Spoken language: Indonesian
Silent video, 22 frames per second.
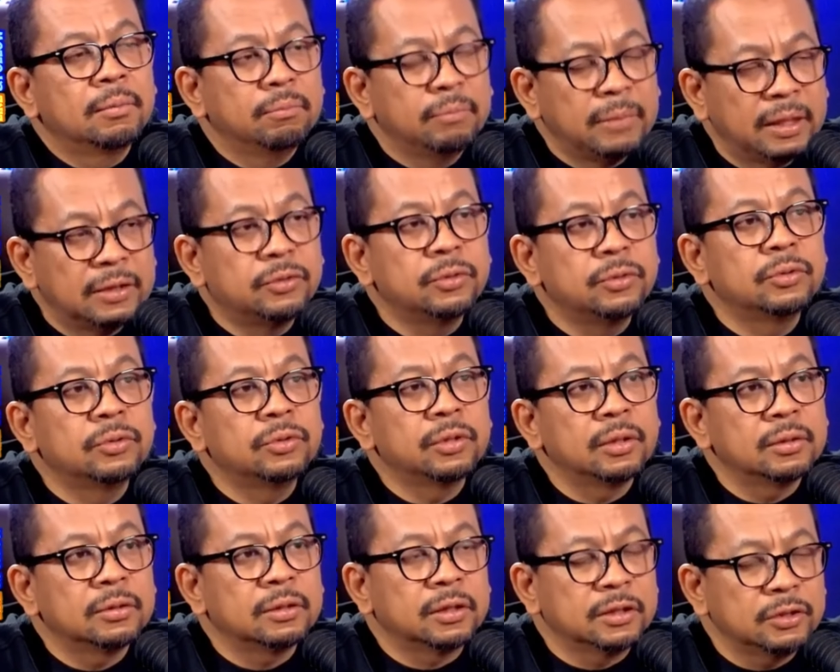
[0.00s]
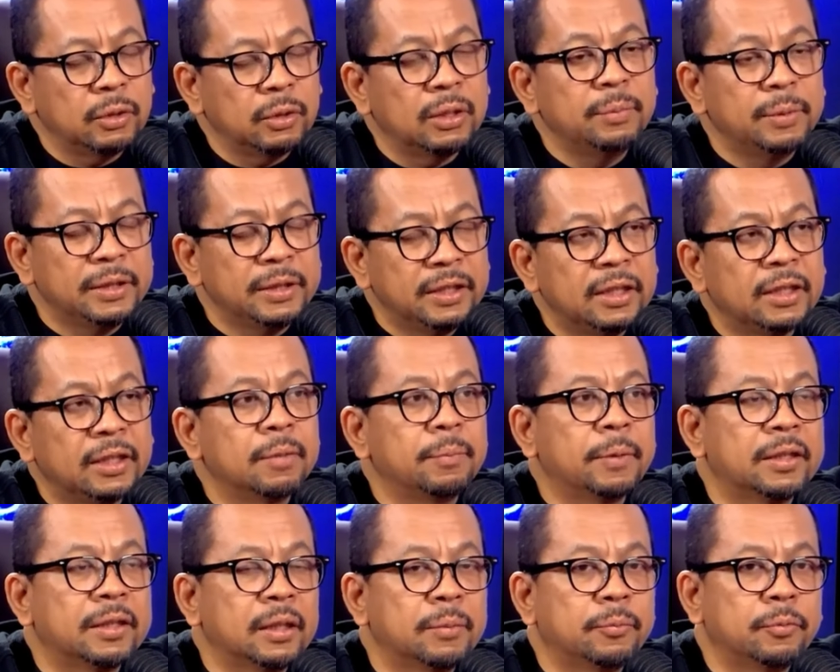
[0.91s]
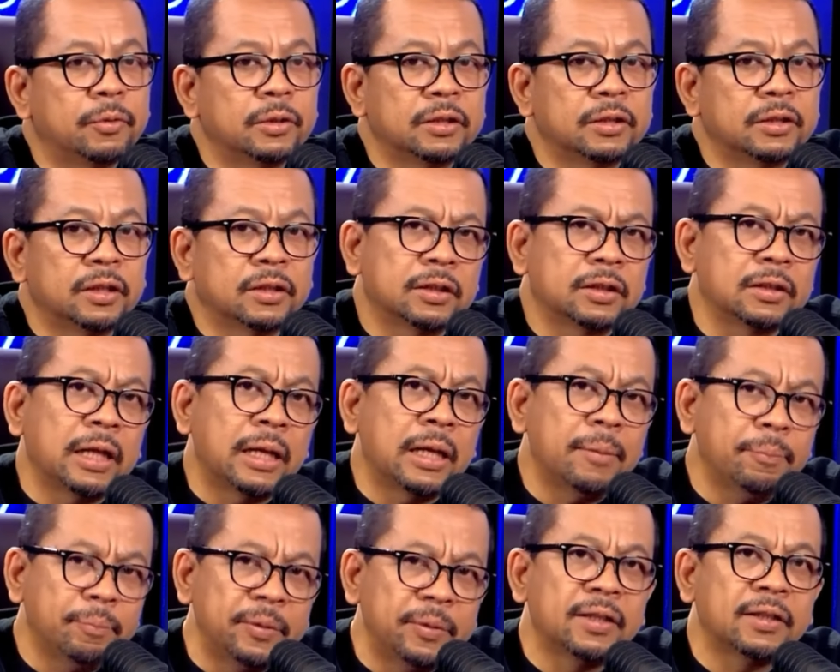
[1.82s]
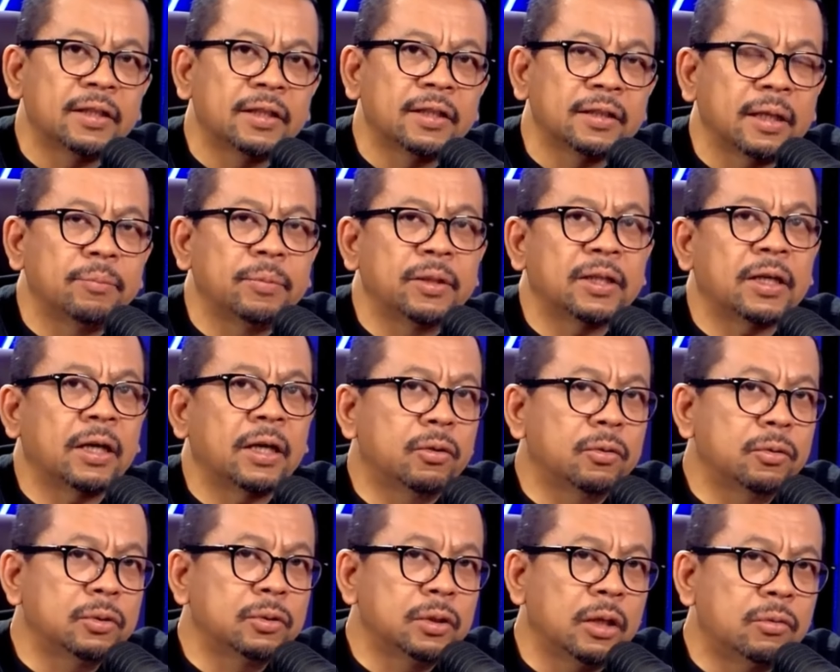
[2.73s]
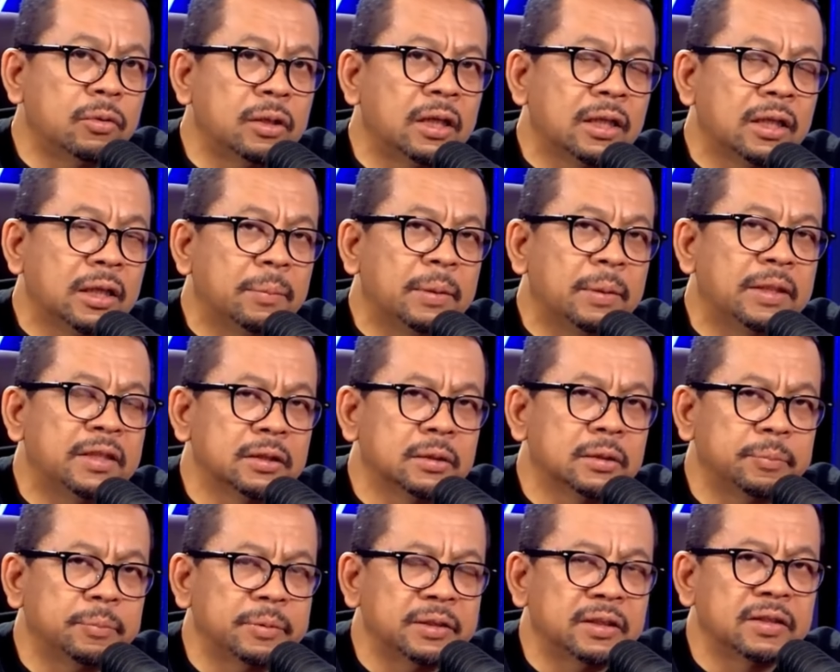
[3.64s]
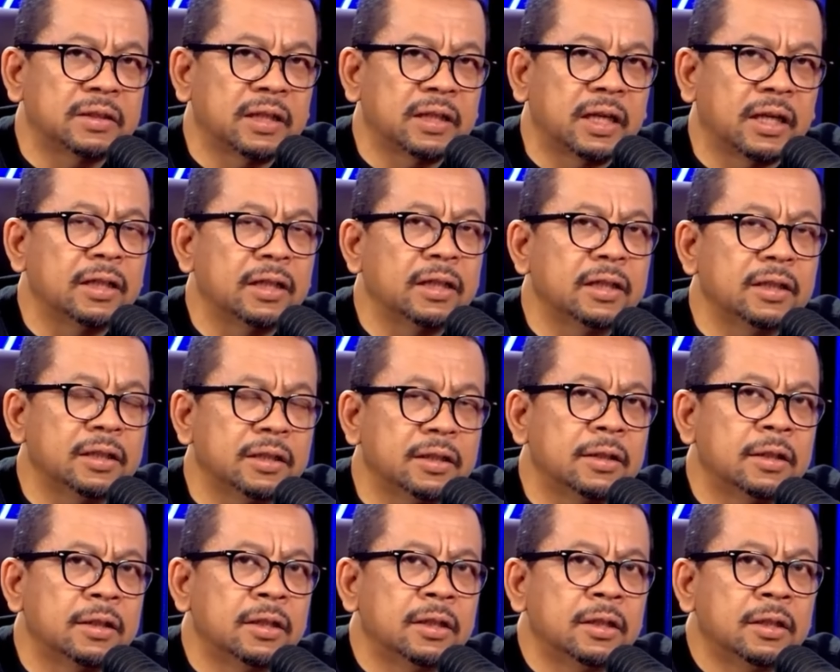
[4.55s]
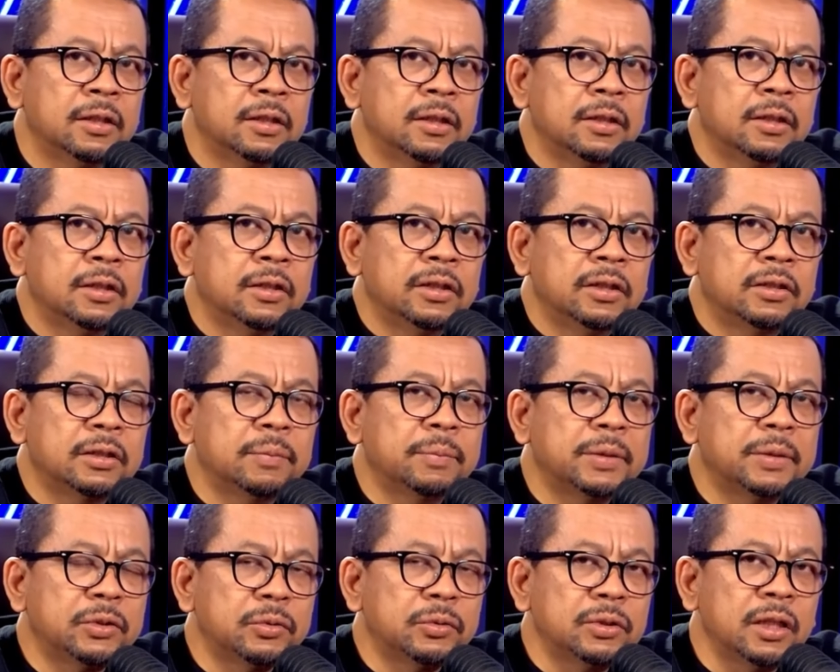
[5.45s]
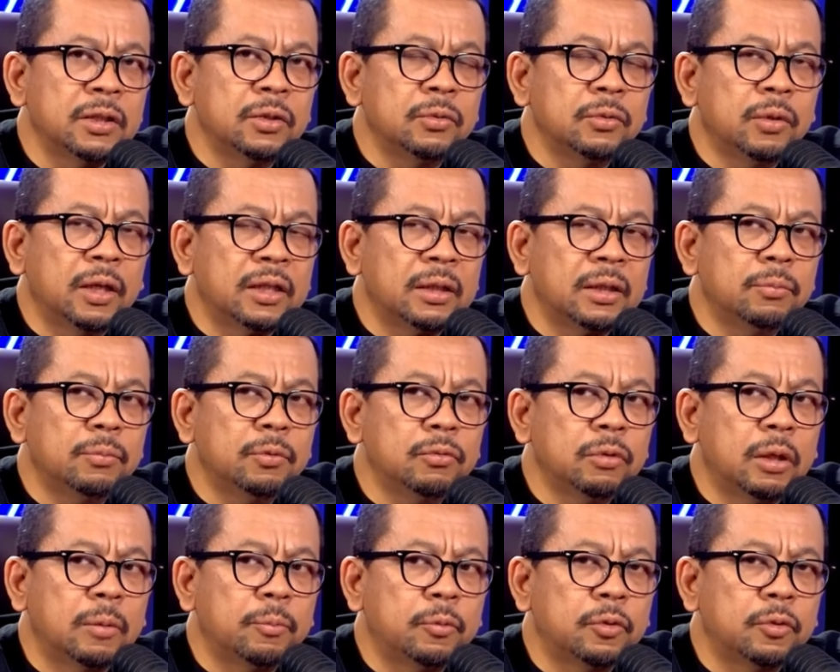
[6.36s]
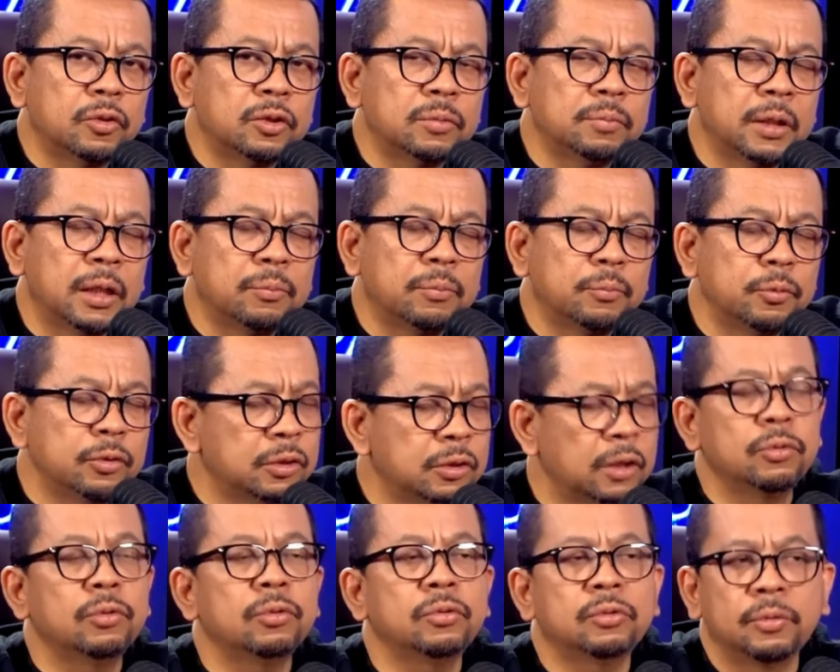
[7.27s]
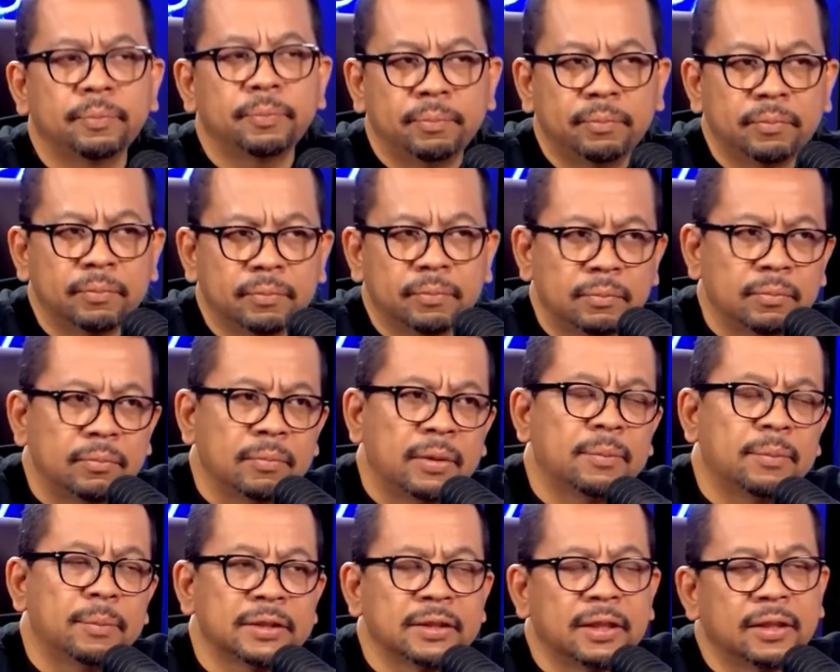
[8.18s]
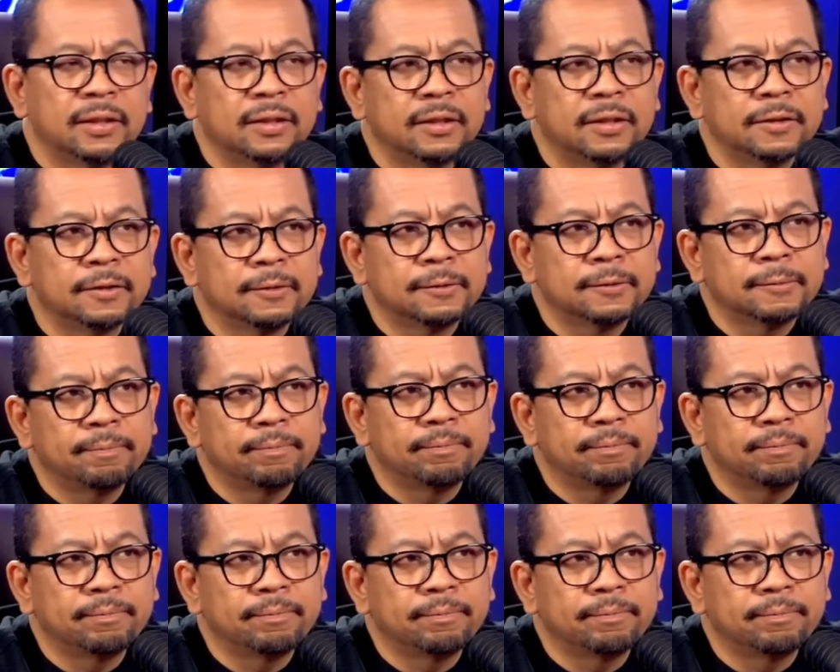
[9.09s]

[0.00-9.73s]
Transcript: maju kecuali mendirikan partai politik. Tetapi tetapi kalau undang-undangnya masih seperti sekarang ini, sebetulnya 2029 pun tertutup bagi Mas Anies.